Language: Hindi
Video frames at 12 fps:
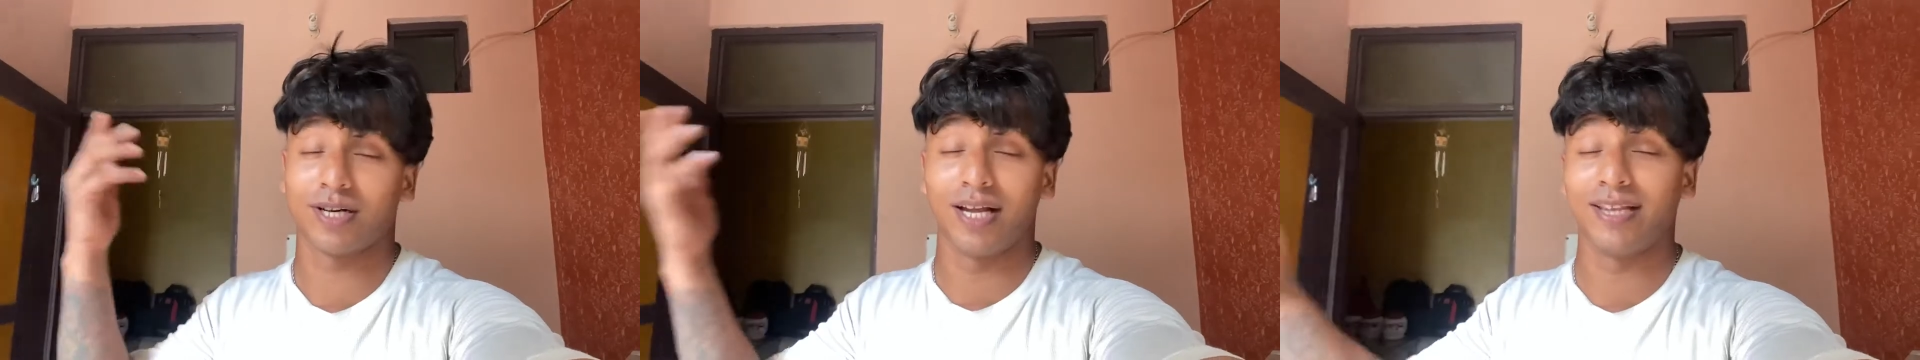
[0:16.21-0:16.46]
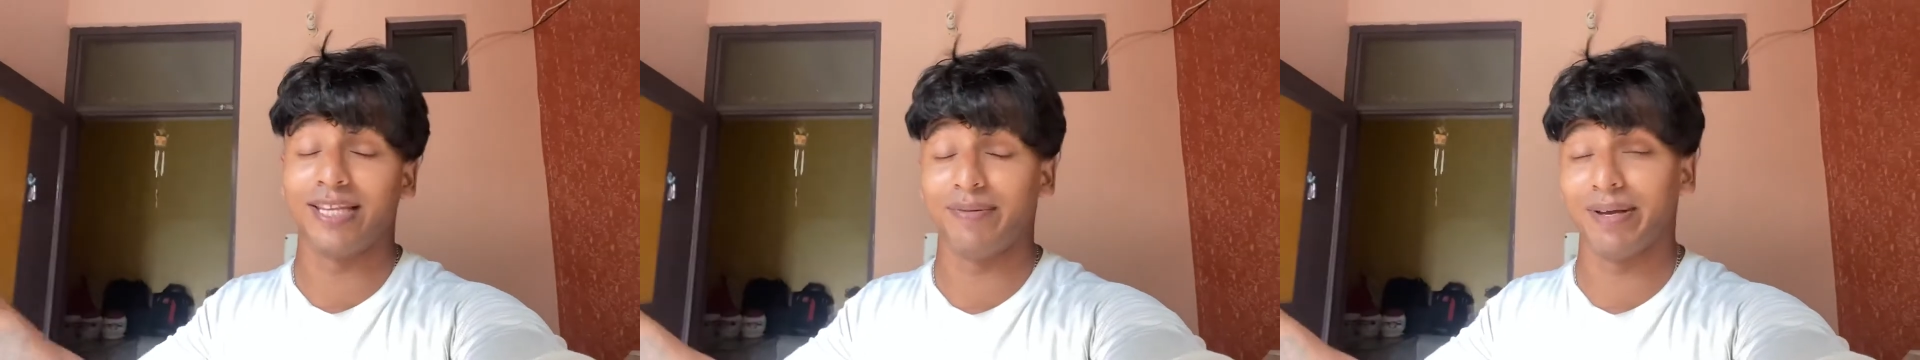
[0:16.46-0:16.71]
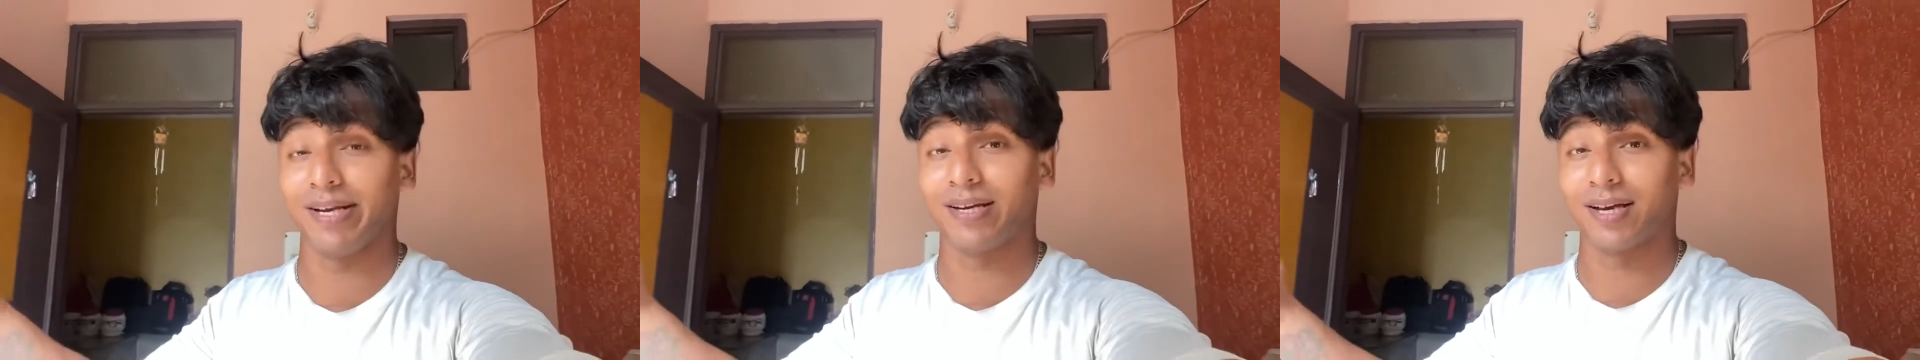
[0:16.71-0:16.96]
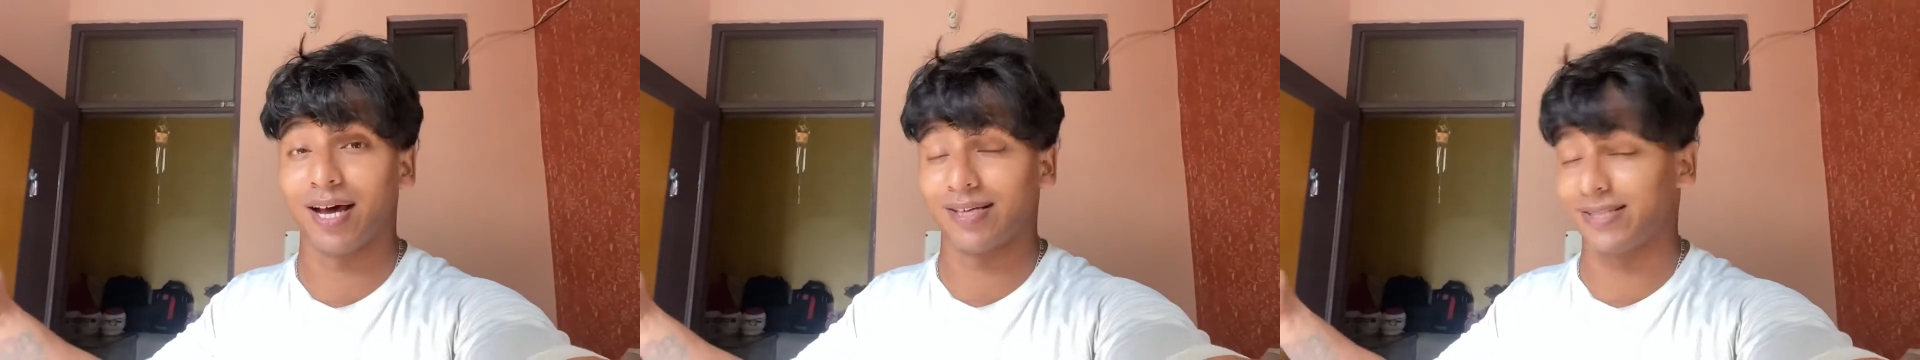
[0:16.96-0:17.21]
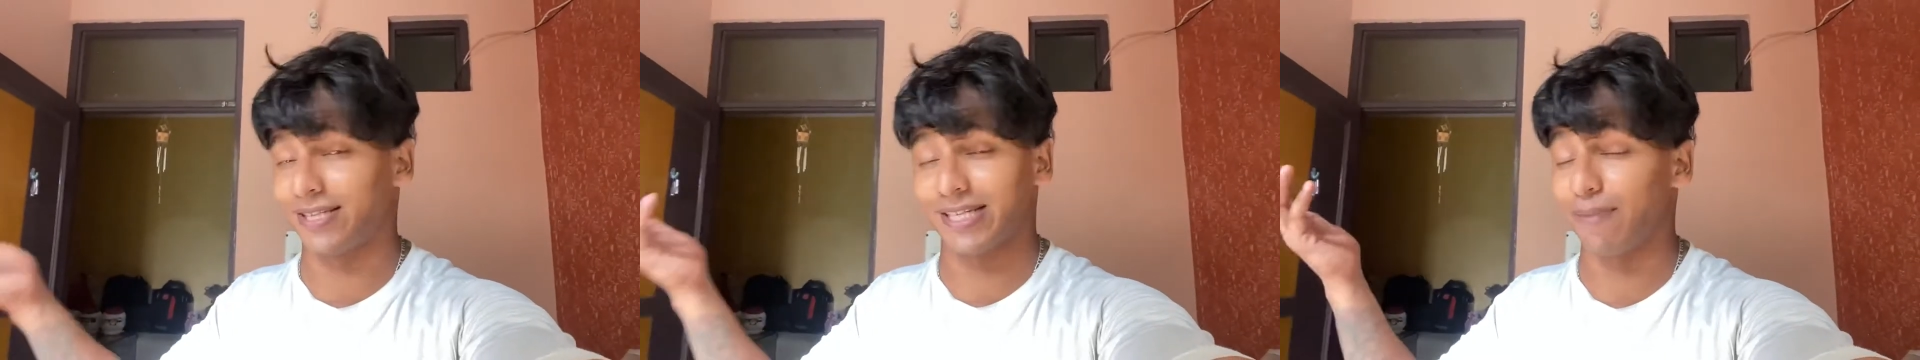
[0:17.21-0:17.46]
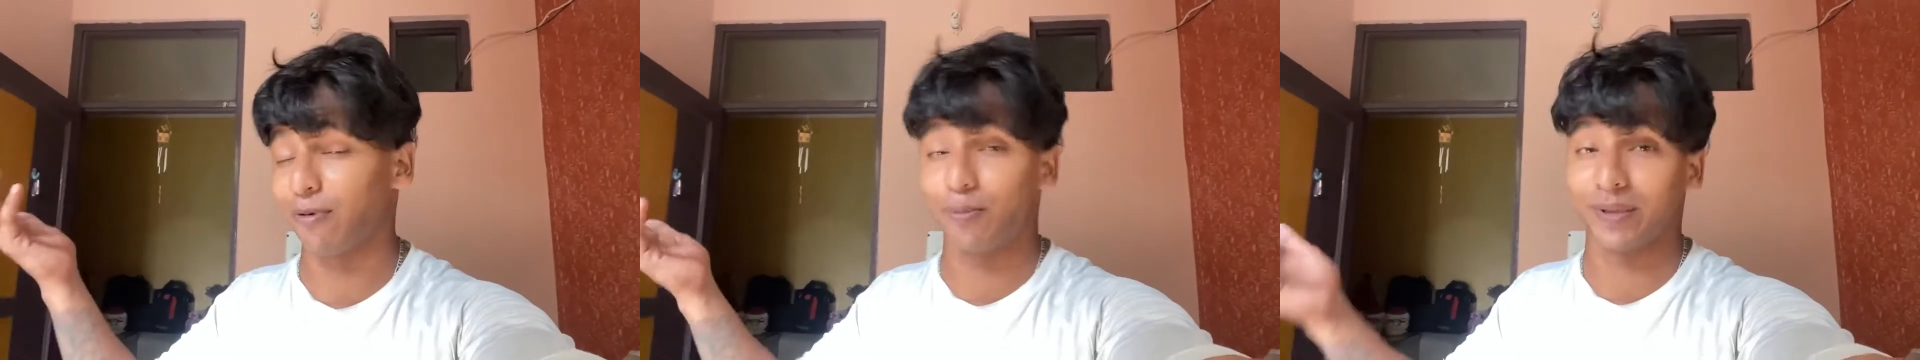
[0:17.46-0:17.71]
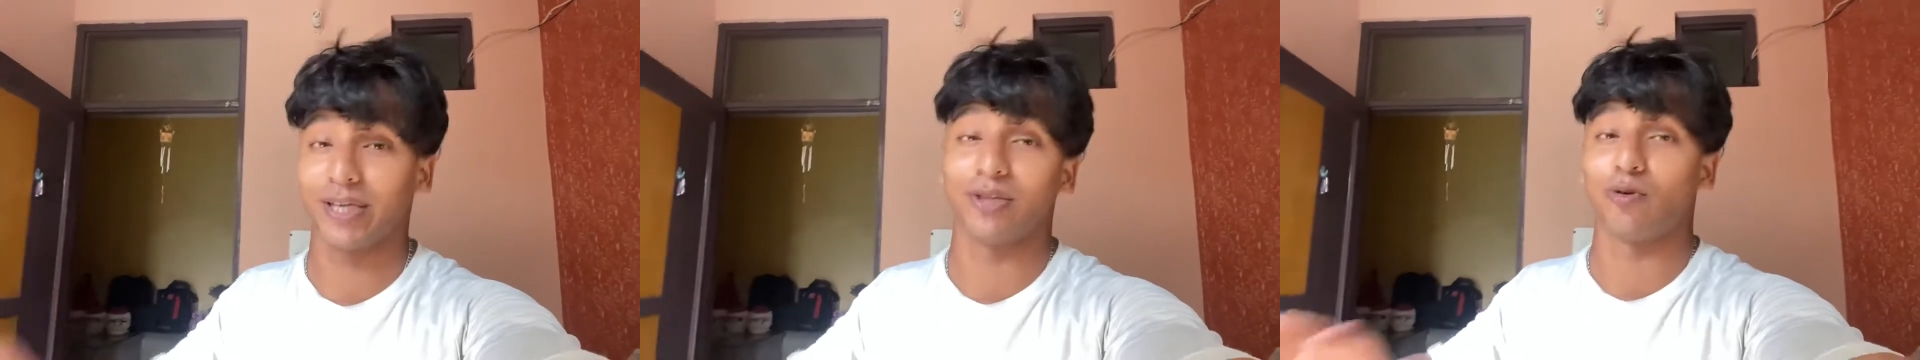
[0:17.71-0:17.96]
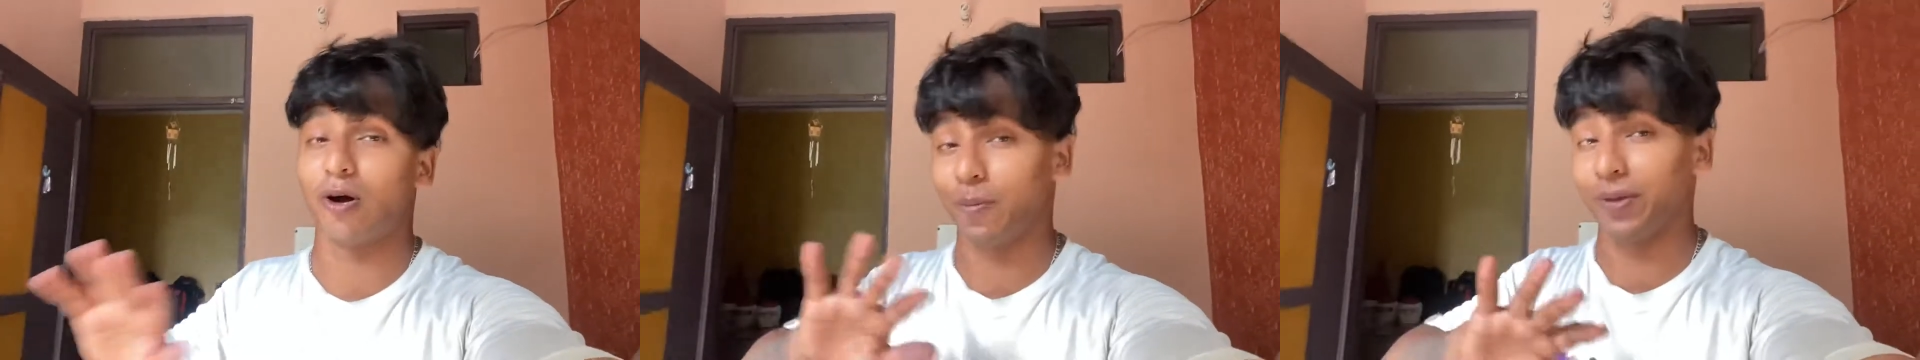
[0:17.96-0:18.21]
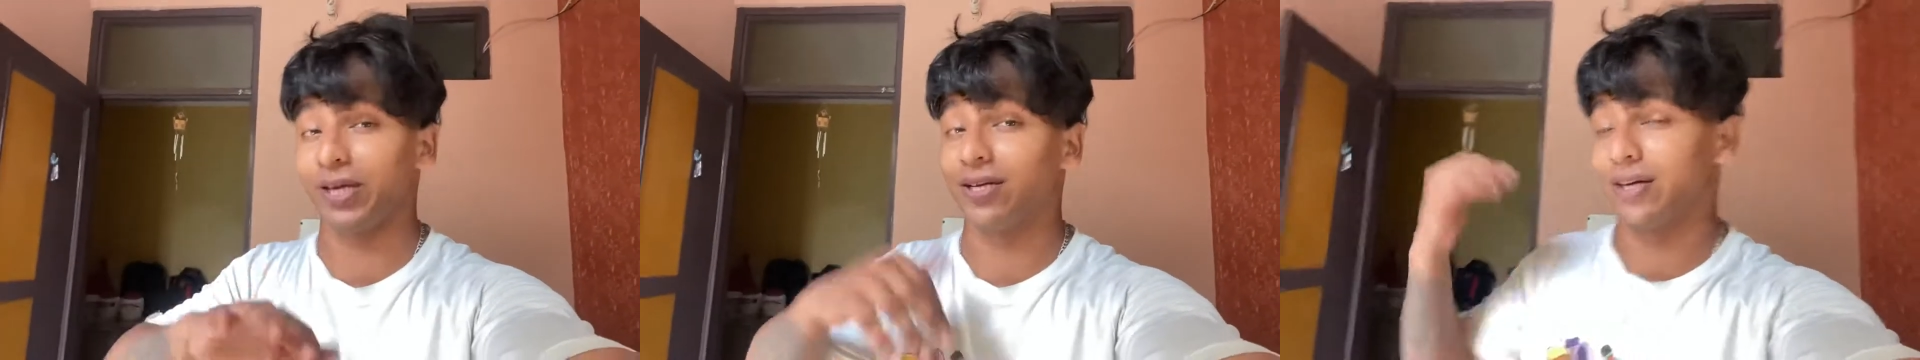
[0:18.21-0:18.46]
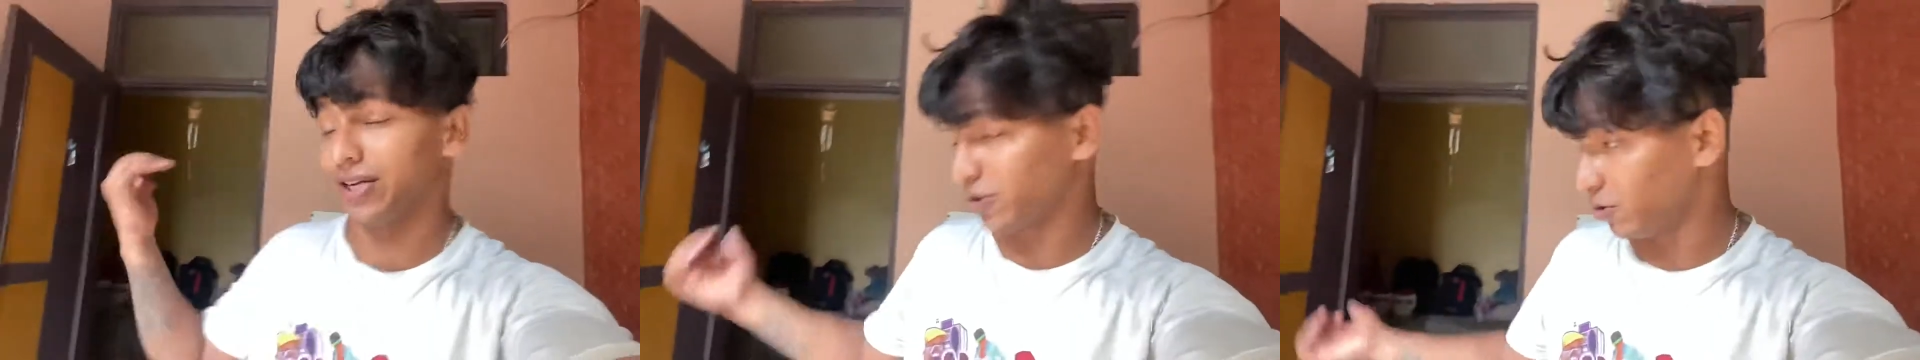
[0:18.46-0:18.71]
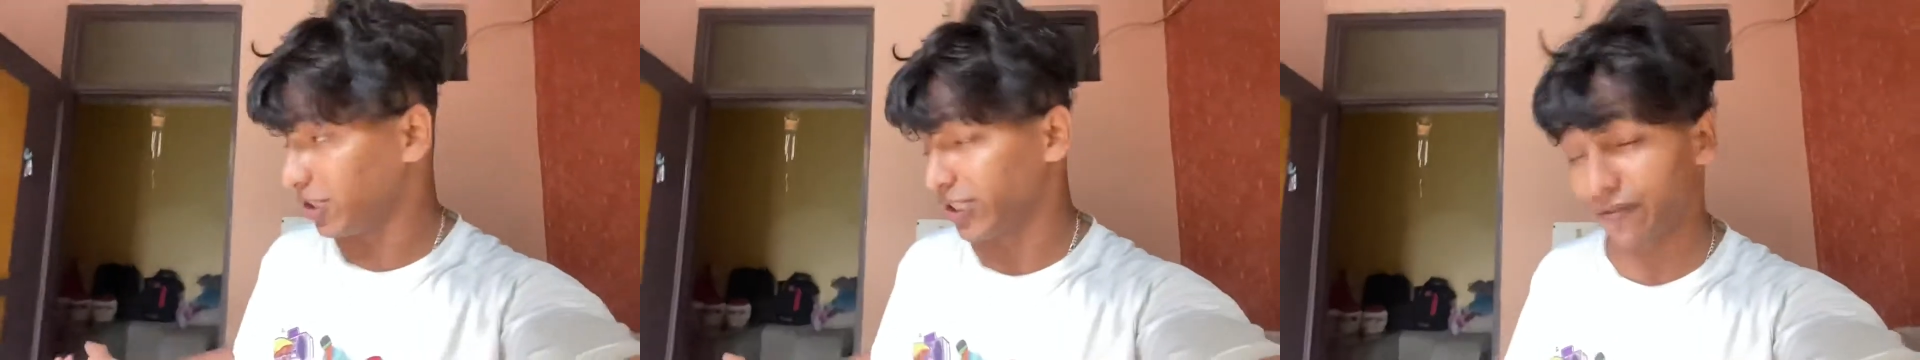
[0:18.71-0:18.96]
कल थी मेरी क्लास जैसे कि आपको पता है तो अभी घर की थोड़ी